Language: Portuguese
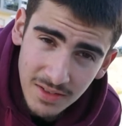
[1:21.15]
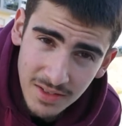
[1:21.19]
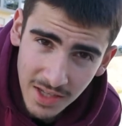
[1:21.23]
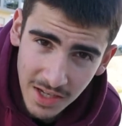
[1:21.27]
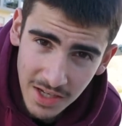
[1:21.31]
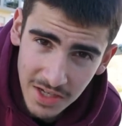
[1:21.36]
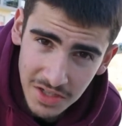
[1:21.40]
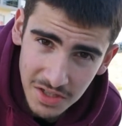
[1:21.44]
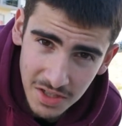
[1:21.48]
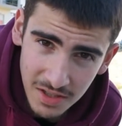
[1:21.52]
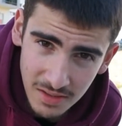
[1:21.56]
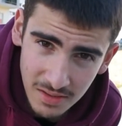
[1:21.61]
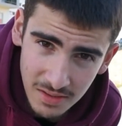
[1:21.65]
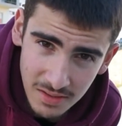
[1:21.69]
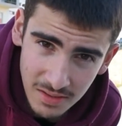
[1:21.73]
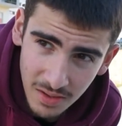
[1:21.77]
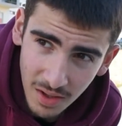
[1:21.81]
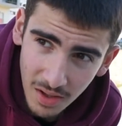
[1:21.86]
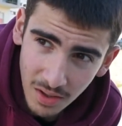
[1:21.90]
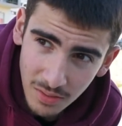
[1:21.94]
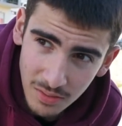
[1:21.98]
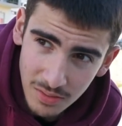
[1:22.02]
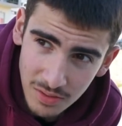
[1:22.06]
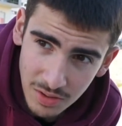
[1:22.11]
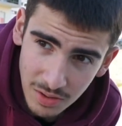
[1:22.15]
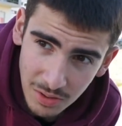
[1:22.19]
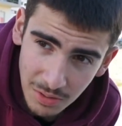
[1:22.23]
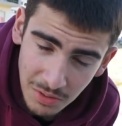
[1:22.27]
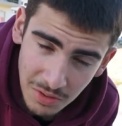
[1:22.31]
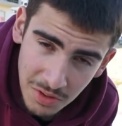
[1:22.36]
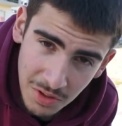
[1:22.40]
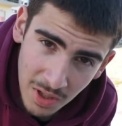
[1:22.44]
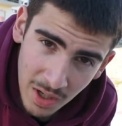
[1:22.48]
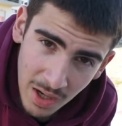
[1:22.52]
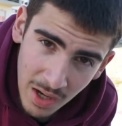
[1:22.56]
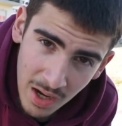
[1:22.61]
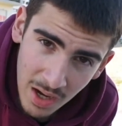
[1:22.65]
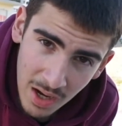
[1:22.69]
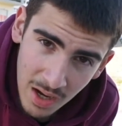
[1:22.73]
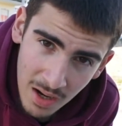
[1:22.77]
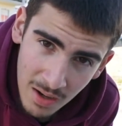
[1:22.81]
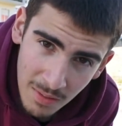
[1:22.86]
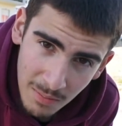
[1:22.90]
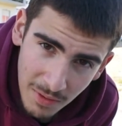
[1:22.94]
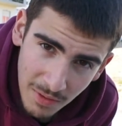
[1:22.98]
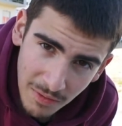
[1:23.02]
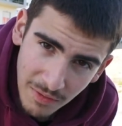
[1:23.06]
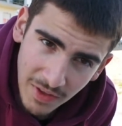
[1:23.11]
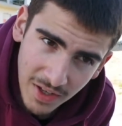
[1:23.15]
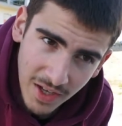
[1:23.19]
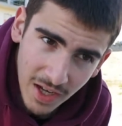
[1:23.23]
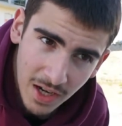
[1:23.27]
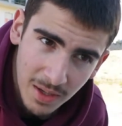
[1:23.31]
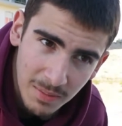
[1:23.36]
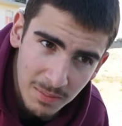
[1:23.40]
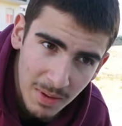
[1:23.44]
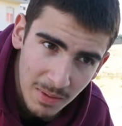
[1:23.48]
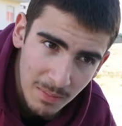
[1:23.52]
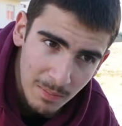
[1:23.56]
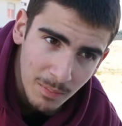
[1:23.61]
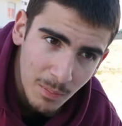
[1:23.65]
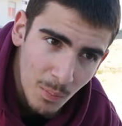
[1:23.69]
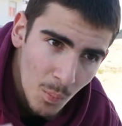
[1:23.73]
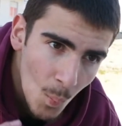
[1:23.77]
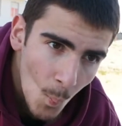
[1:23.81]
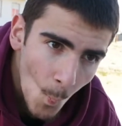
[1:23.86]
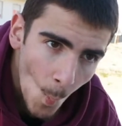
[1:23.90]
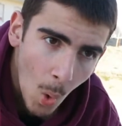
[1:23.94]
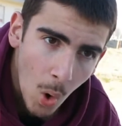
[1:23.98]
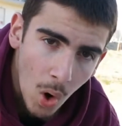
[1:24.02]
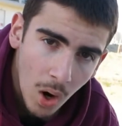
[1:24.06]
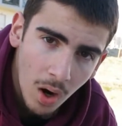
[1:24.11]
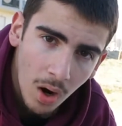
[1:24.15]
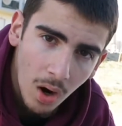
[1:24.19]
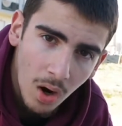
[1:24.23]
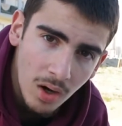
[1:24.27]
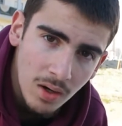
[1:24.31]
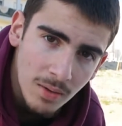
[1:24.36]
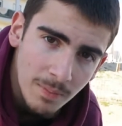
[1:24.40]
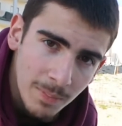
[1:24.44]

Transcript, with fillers: session, só alguns truques, para ficar mesmo on